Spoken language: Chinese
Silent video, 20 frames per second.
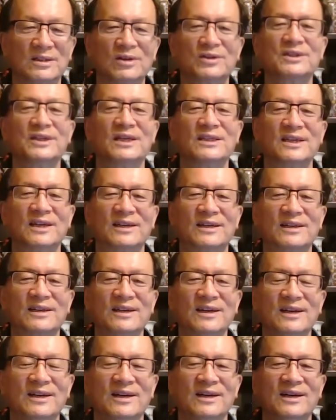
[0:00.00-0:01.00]
小县城
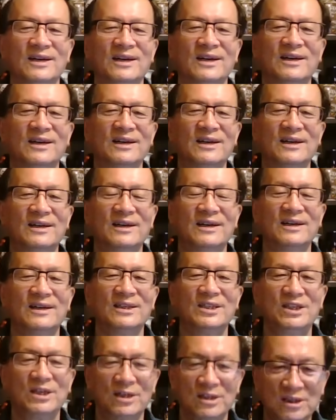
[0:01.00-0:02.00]
啊，
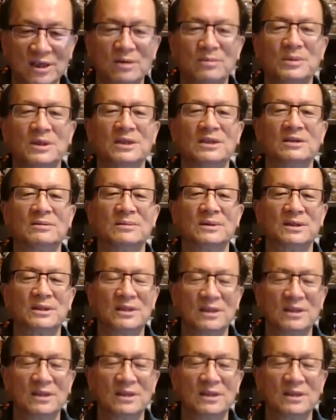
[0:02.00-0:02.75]
这证明什么？